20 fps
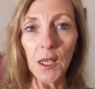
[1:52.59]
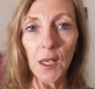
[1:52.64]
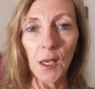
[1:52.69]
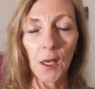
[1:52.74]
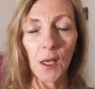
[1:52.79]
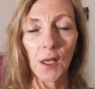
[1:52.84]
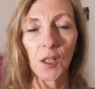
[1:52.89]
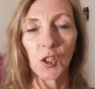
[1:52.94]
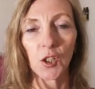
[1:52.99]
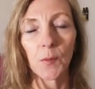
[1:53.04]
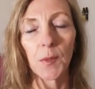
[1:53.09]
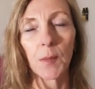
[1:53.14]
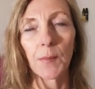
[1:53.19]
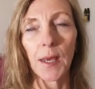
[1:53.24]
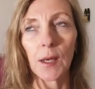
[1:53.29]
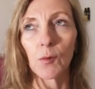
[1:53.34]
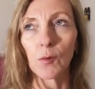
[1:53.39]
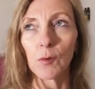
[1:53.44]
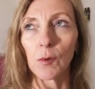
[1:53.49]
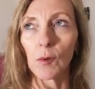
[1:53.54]
je me dis, mais
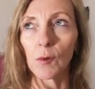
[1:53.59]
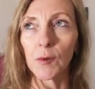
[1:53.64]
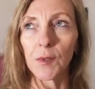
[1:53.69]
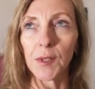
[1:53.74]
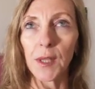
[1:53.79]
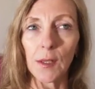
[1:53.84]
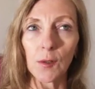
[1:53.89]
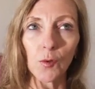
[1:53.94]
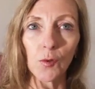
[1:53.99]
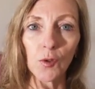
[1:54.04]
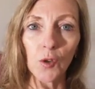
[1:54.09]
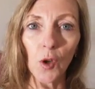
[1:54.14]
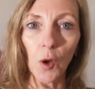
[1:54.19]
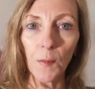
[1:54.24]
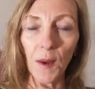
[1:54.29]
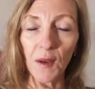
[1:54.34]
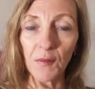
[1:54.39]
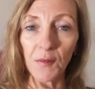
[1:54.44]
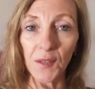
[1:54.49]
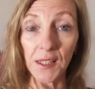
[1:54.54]
écoute, on t'a toujours pas
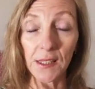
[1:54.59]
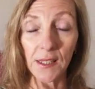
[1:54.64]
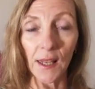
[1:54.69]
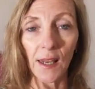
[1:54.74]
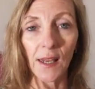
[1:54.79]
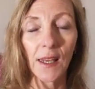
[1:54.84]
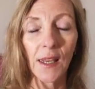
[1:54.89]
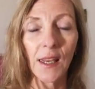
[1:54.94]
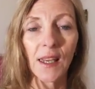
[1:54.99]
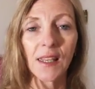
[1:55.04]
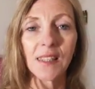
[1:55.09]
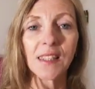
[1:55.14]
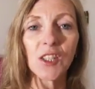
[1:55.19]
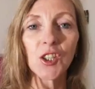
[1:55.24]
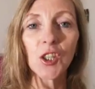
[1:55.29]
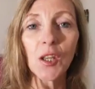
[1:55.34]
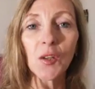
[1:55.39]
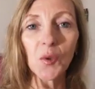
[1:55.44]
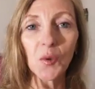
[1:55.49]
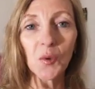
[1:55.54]
fait ça. Si j'ai
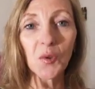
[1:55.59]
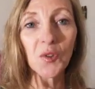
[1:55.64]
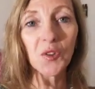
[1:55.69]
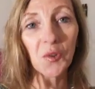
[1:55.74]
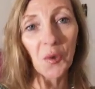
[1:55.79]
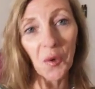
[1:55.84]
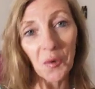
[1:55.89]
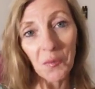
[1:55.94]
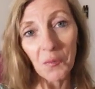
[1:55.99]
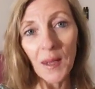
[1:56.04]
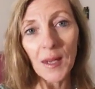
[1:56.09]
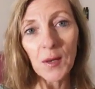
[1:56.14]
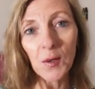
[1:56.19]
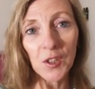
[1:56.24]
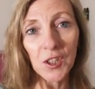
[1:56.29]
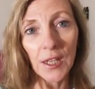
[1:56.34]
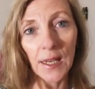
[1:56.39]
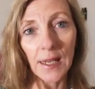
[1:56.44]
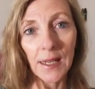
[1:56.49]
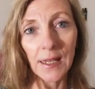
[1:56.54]
une coach, ma coach
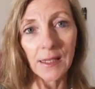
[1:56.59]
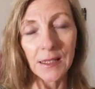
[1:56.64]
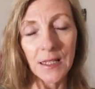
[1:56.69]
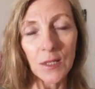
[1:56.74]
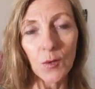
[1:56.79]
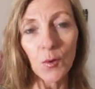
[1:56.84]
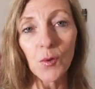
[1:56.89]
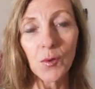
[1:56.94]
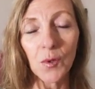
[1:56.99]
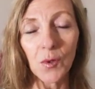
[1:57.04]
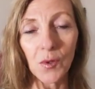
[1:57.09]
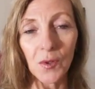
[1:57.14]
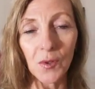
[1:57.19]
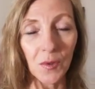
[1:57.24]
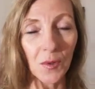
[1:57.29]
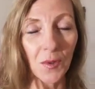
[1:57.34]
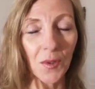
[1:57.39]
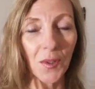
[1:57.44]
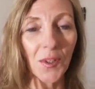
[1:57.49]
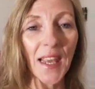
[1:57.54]
est Sigrun, tu, tu
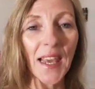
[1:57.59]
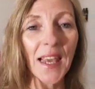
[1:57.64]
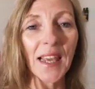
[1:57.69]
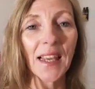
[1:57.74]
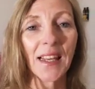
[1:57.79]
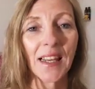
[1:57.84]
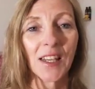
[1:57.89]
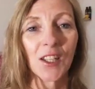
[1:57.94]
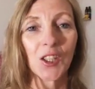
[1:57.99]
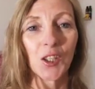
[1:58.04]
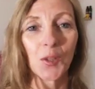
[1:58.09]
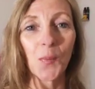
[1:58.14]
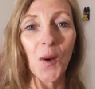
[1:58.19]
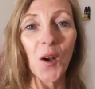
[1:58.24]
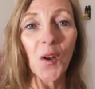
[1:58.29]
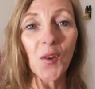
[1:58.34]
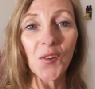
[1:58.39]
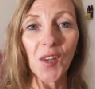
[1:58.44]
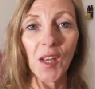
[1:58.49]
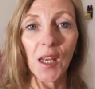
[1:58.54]
connais, je
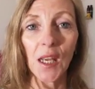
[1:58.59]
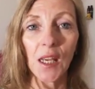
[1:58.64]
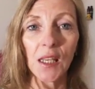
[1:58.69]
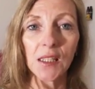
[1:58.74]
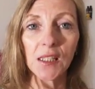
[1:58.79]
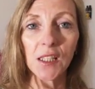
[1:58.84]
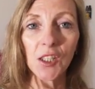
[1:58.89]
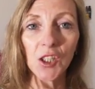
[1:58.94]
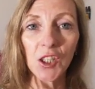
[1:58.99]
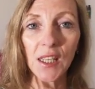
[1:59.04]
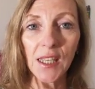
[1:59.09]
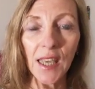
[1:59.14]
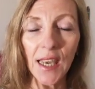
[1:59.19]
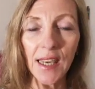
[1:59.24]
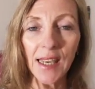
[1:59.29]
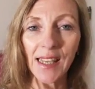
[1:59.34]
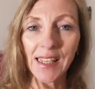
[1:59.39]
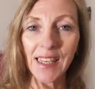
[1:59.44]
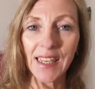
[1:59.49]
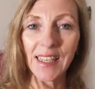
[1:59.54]
pense, si j'ai
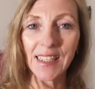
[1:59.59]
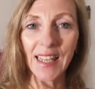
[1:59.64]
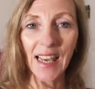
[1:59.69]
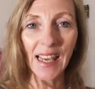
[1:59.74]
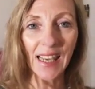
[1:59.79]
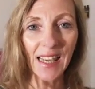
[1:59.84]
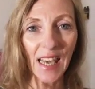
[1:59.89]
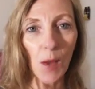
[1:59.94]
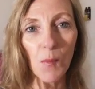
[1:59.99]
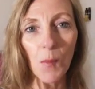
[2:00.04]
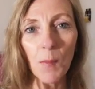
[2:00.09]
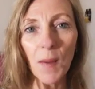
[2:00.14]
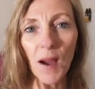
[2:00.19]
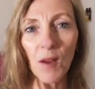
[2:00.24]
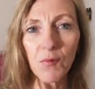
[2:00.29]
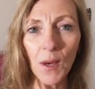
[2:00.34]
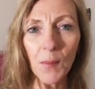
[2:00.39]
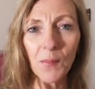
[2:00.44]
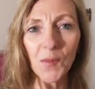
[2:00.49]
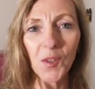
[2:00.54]
quelqu'un qui derrière, parfois me donne ce